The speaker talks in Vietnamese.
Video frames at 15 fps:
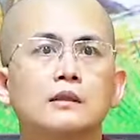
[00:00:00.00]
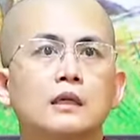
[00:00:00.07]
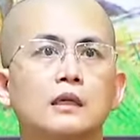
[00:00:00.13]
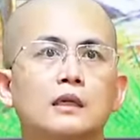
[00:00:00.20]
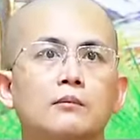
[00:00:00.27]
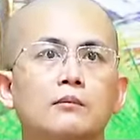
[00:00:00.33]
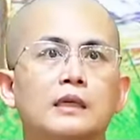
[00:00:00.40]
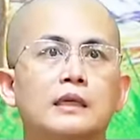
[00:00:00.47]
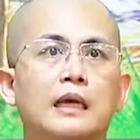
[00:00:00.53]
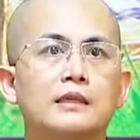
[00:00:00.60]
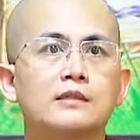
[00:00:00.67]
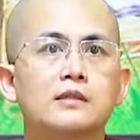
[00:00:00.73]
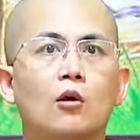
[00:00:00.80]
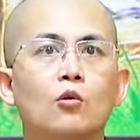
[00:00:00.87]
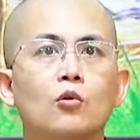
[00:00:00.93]
thì mình hãy
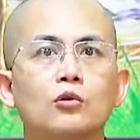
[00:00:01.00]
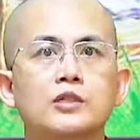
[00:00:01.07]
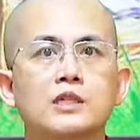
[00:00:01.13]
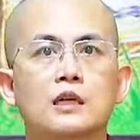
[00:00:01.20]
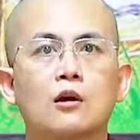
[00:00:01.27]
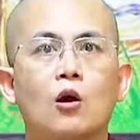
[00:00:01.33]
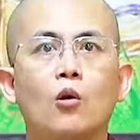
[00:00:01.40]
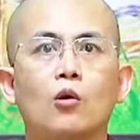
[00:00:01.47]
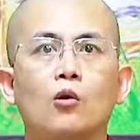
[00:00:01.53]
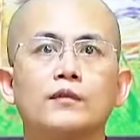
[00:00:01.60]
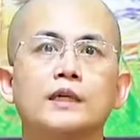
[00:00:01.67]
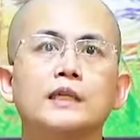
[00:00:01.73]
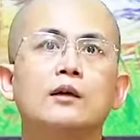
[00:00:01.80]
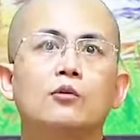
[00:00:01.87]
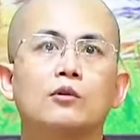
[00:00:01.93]
xấu hổ
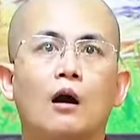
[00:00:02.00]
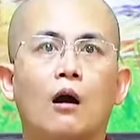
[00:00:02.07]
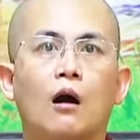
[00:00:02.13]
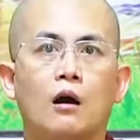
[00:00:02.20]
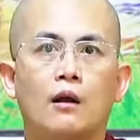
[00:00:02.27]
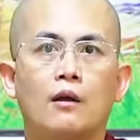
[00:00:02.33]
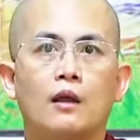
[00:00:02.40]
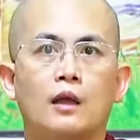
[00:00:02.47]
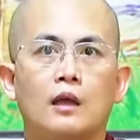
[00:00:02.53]
với điều đó